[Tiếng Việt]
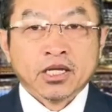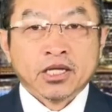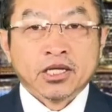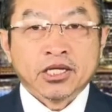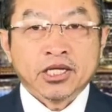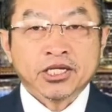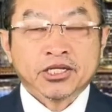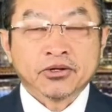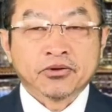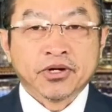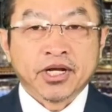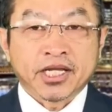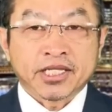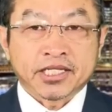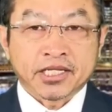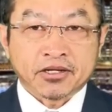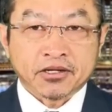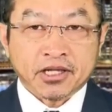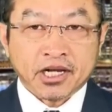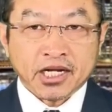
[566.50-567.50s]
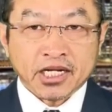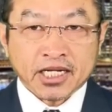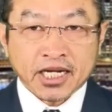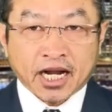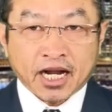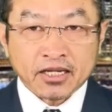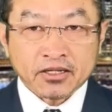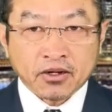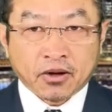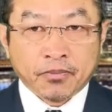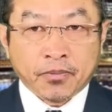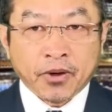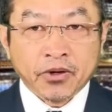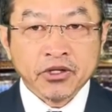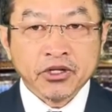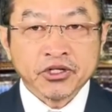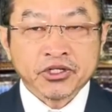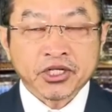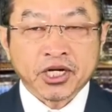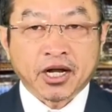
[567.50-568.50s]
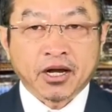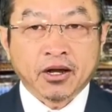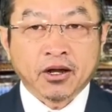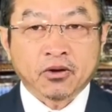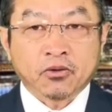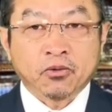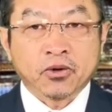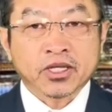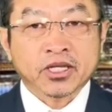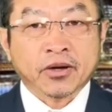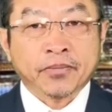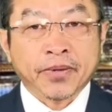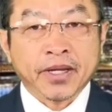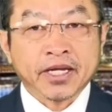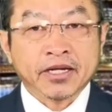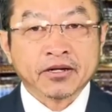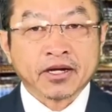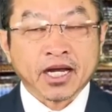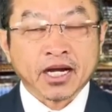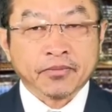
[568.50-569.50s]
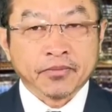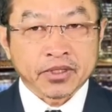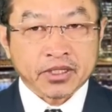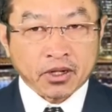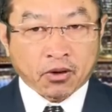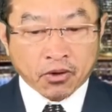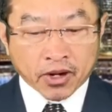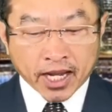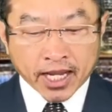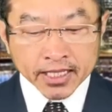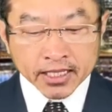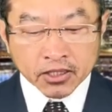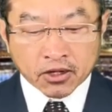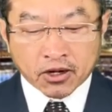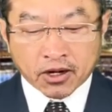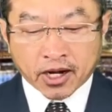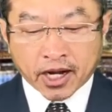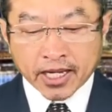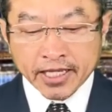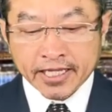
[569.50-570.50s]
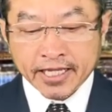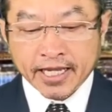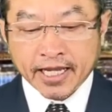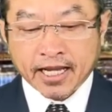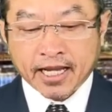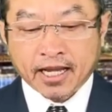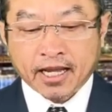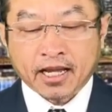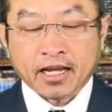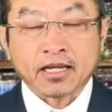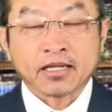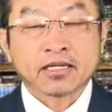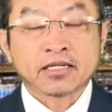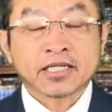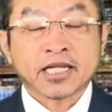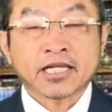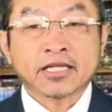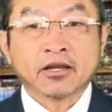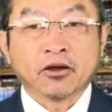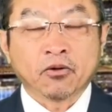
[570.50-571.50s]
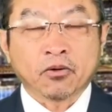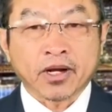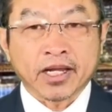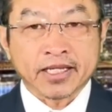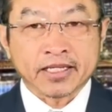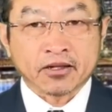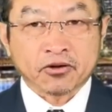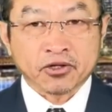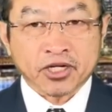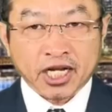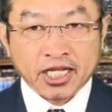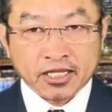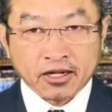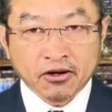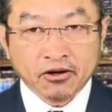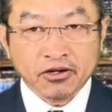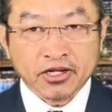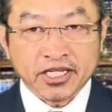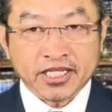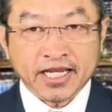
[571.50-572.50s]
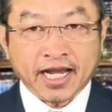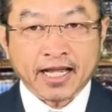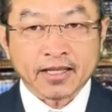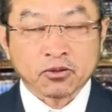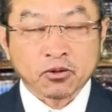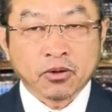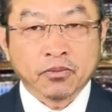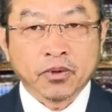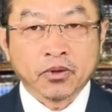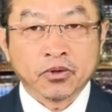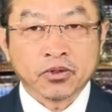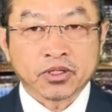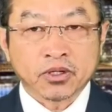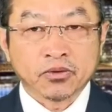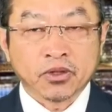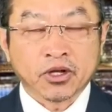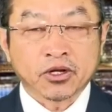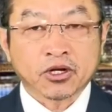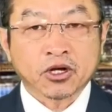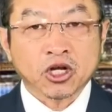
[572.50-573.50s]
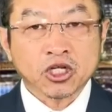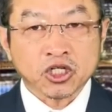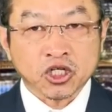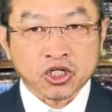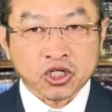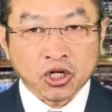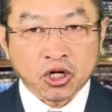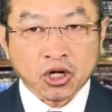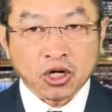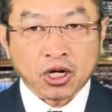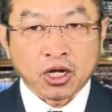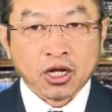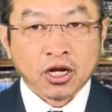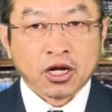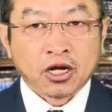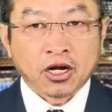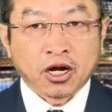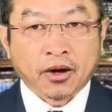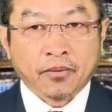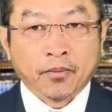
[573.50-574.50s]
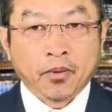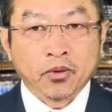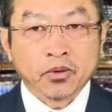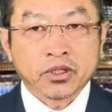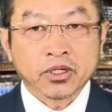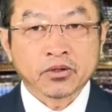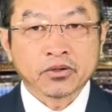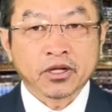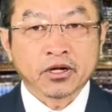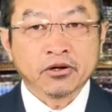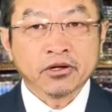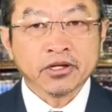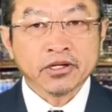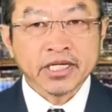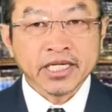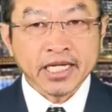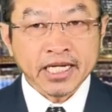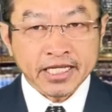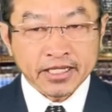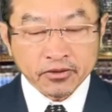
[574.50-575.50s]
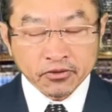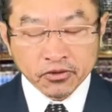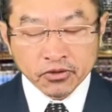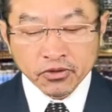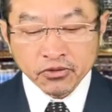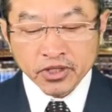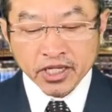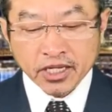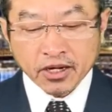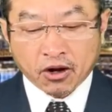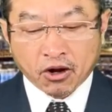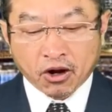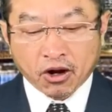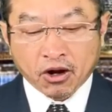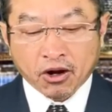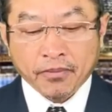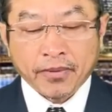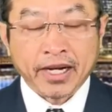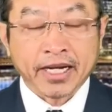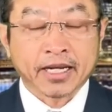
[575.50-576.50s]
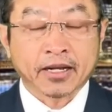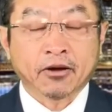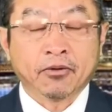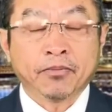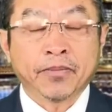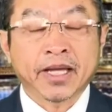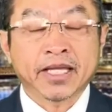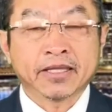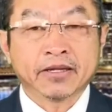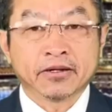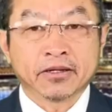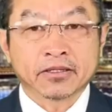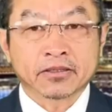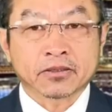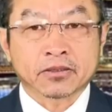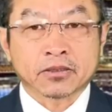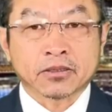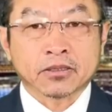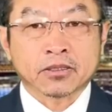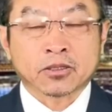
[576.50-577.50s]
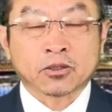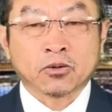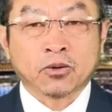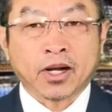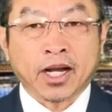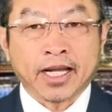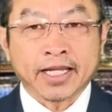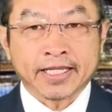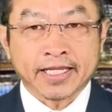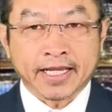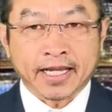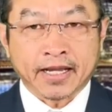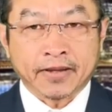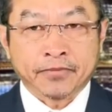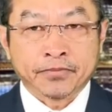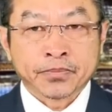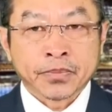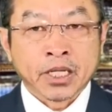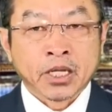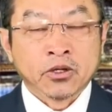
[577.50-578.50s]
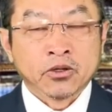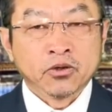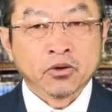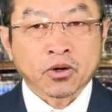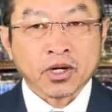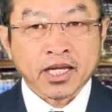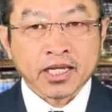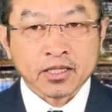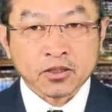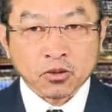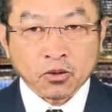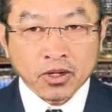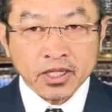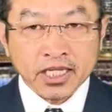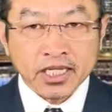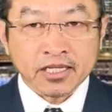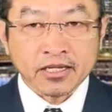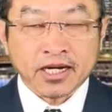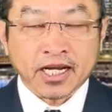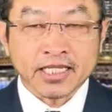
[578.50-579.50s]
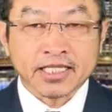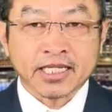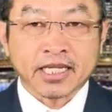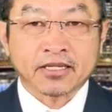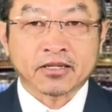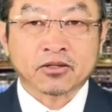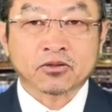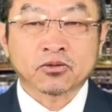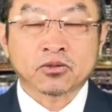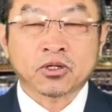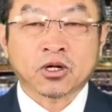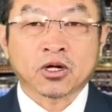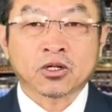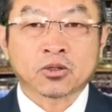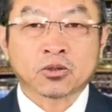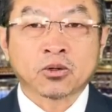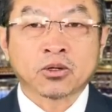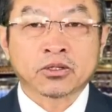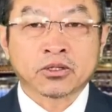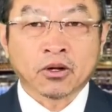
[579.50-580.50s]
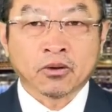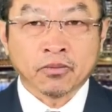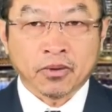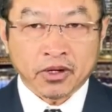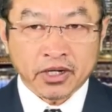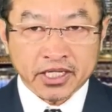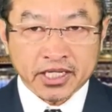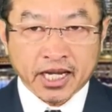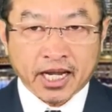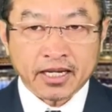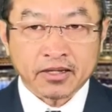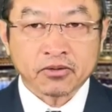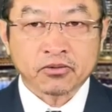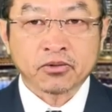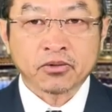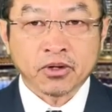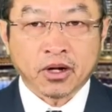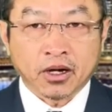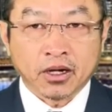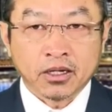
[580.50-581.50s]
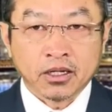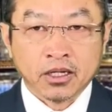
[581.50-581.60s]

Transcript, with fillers: ít chung này chỉ cái tiếng cha chồng phong như thế là của cha bé cho cái là một tàu cá to hai tia tế chiều hình tàu cha tàu đi trả tua mù trong đời có cho cho lò mù trong đời y hình tàu nung thì o phản hình của bên là nó tua hai địa dục hình tua tế chiều là gì cho tôi cho tôi trong bộ đi trả trong nó